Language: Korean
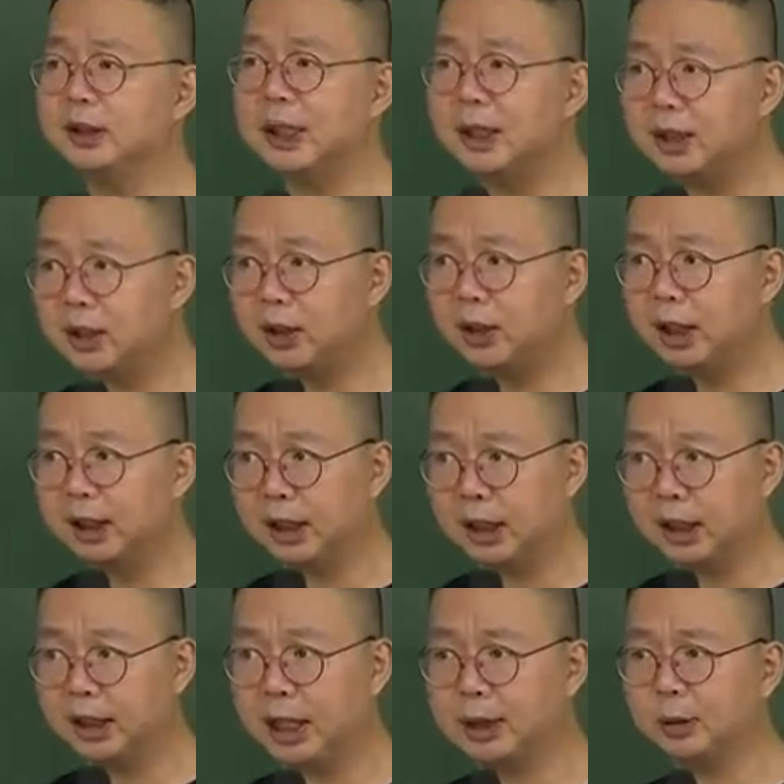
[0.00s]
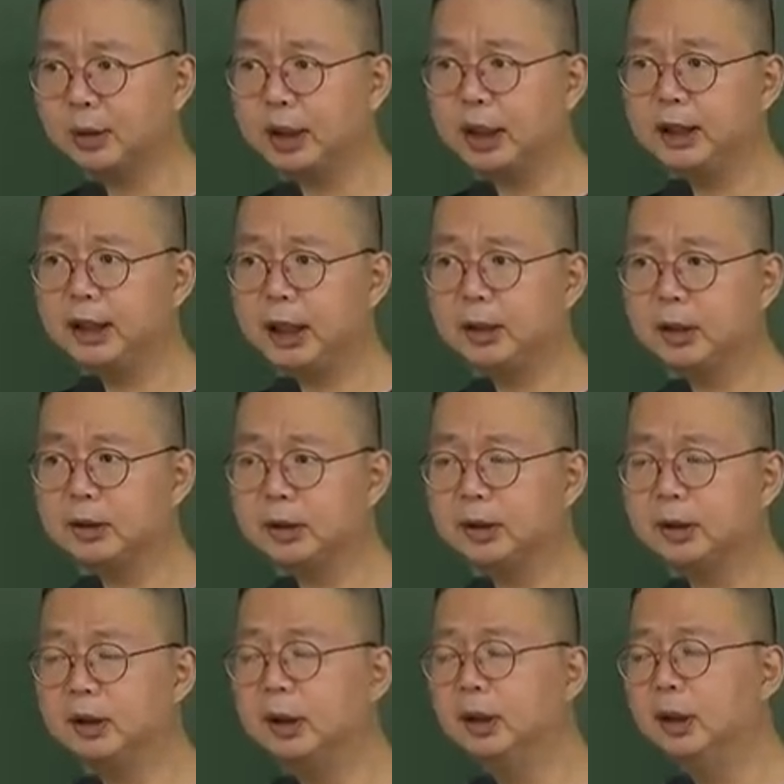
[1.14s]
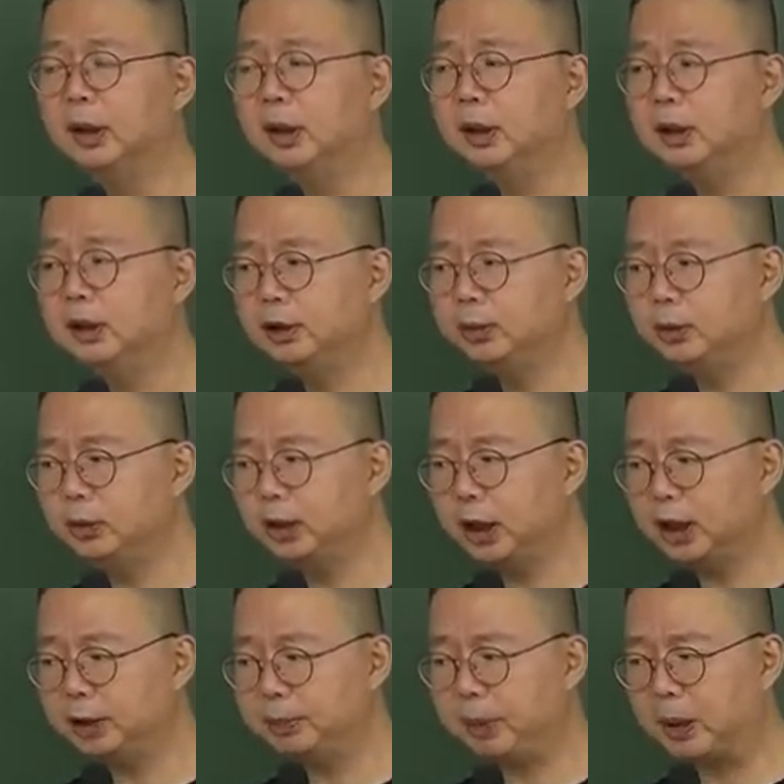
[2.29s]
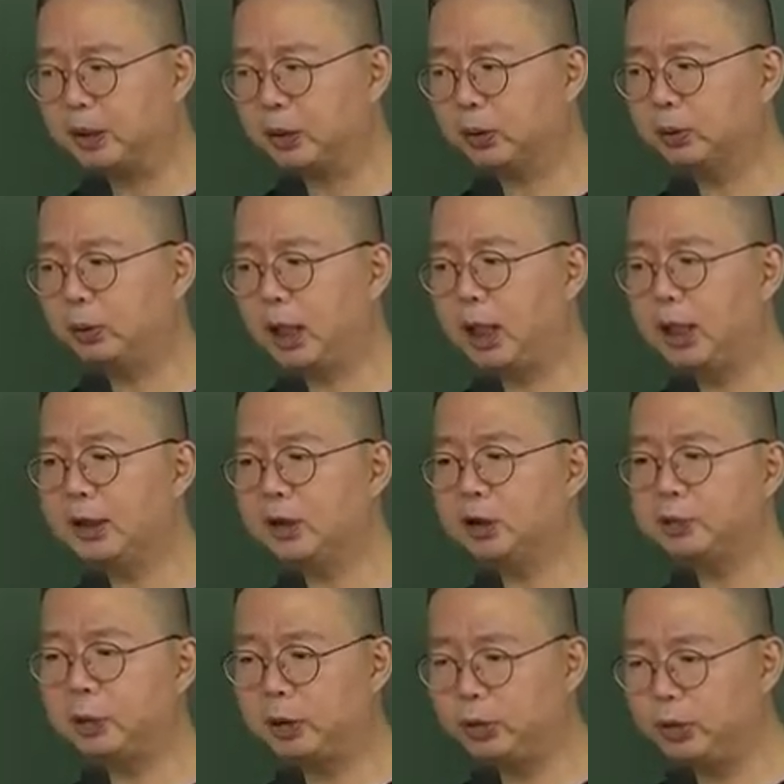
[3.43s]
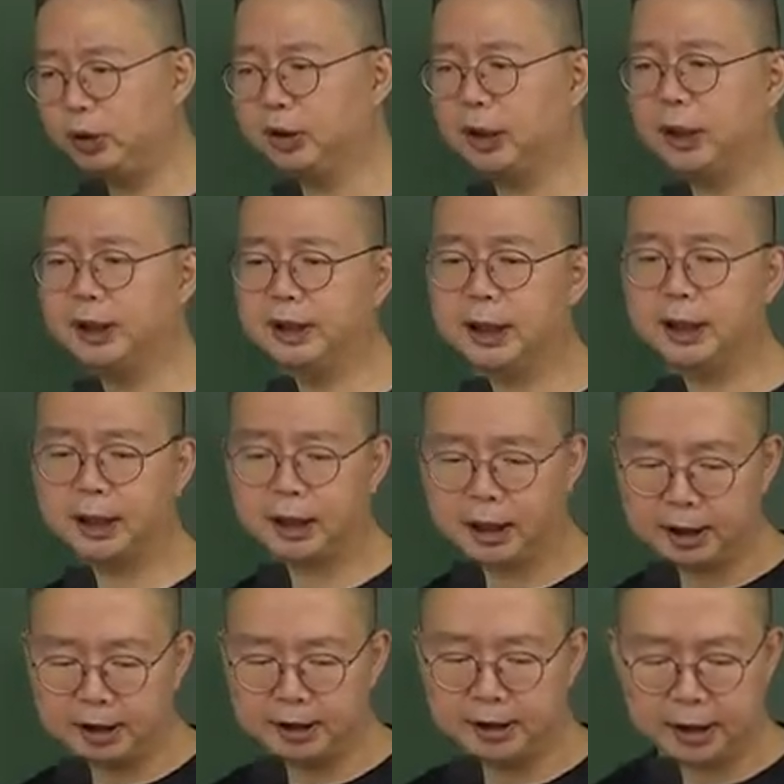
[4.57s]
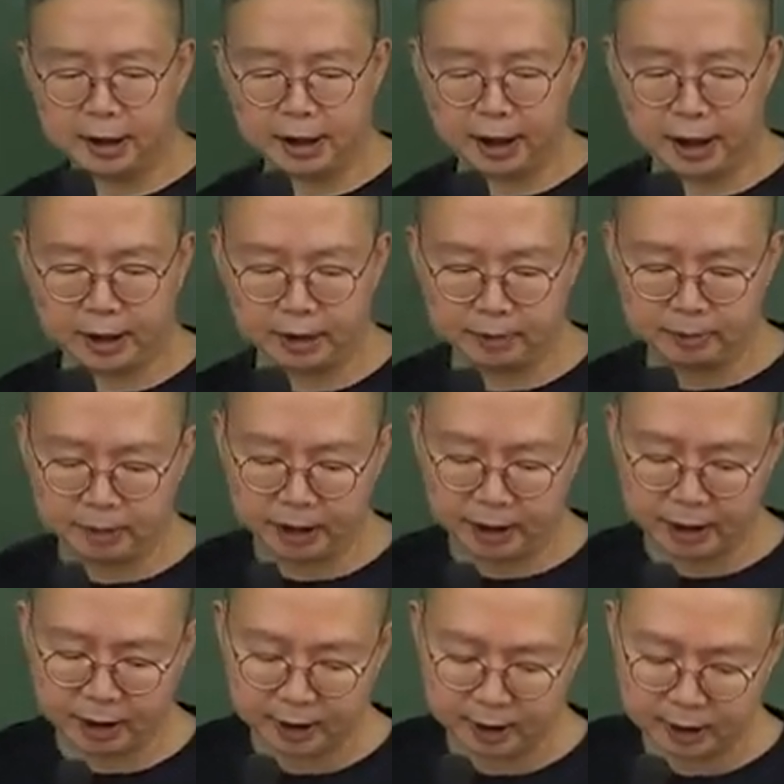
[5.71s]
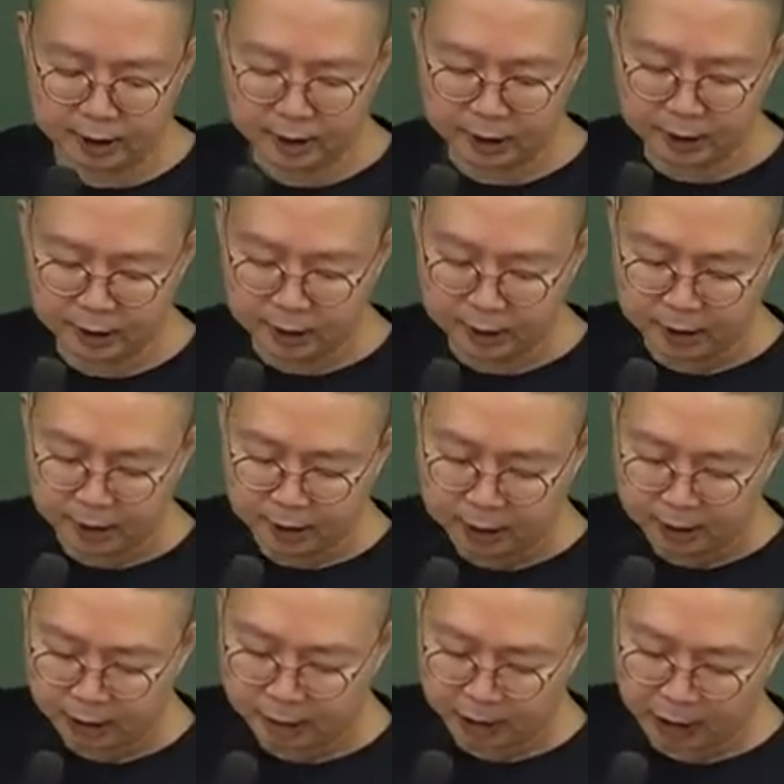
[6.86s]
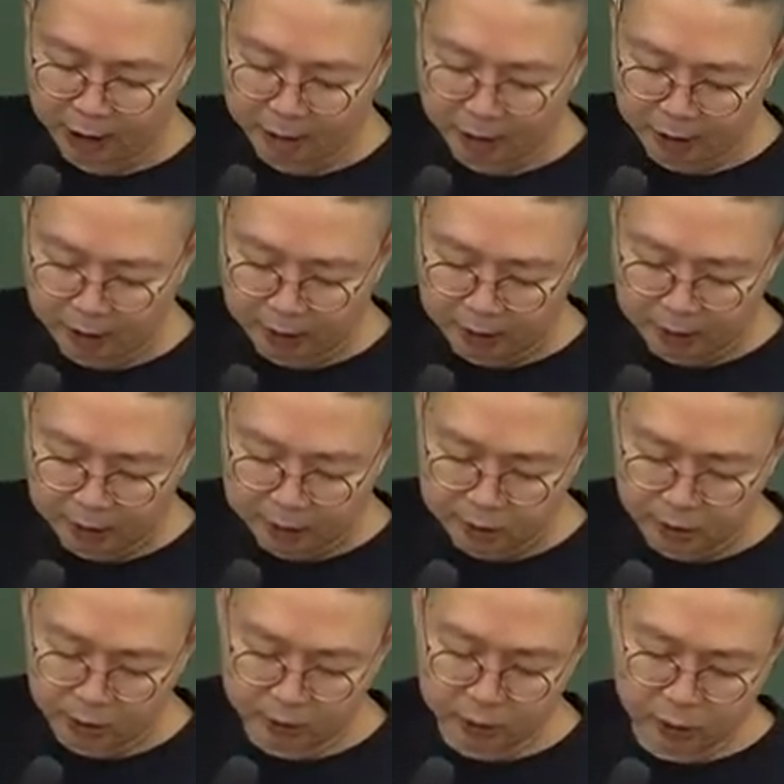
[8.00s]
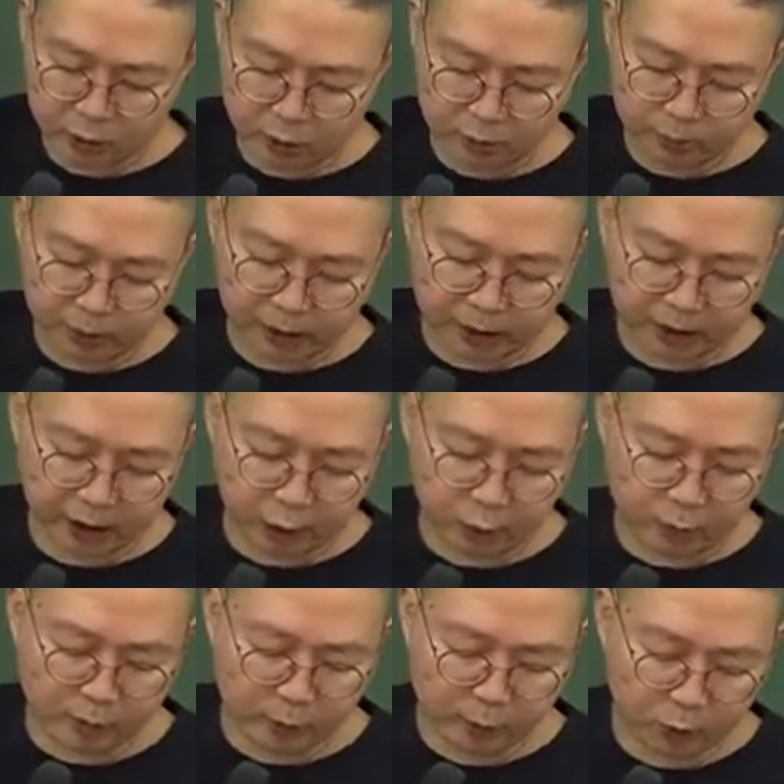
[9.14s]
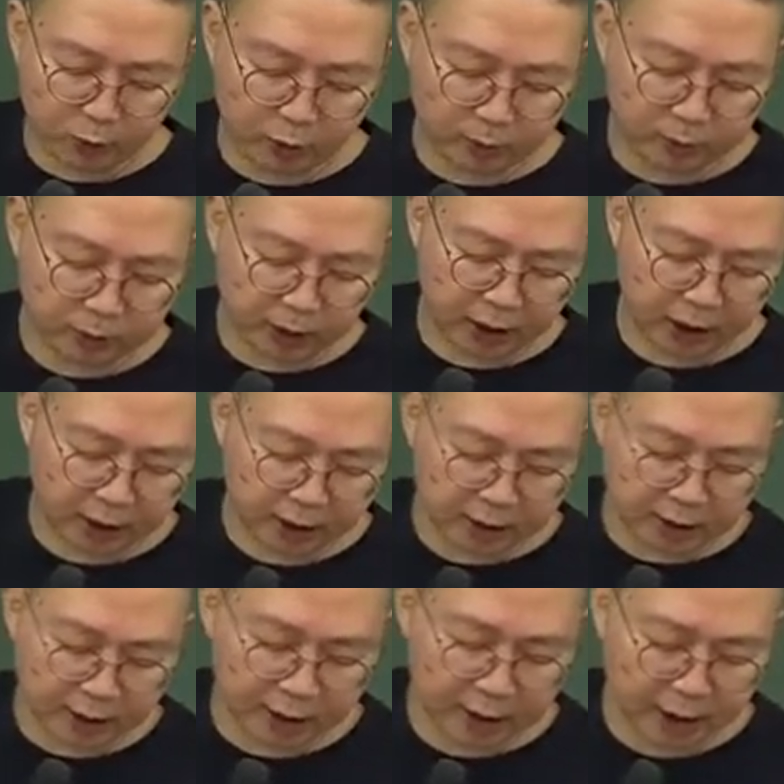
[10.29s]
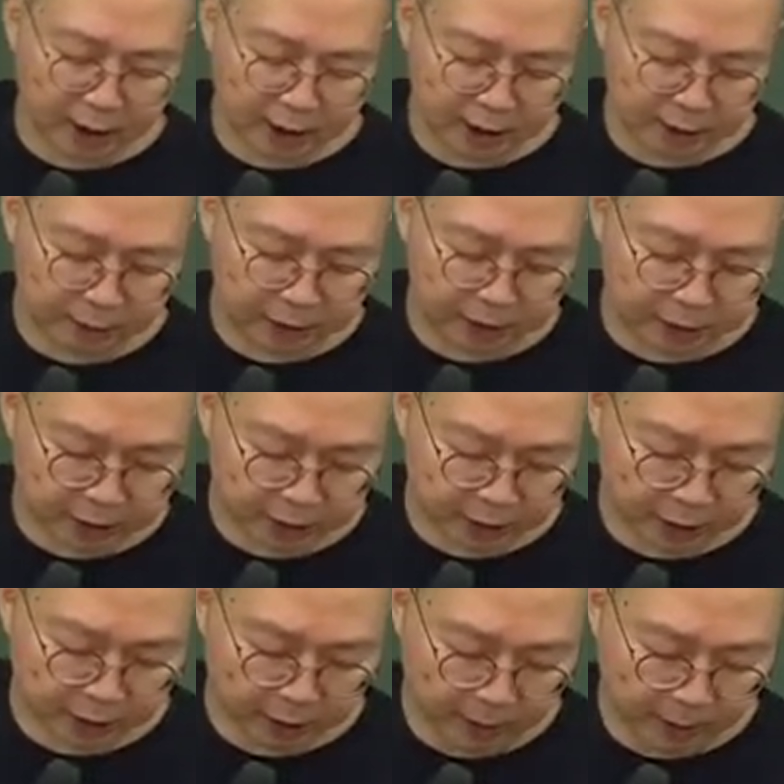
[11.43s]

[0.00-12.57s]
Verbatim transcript: 상태여야 돼. 계속돼 있다는 것은 의무이행 심판 청구가 행정심판위원회에 제기돼 있는 상태라는 겁니다. 그다음에 나번 처분 또는 부당이가 위법 또는 부당하다는 상당한 의심이 있을 것.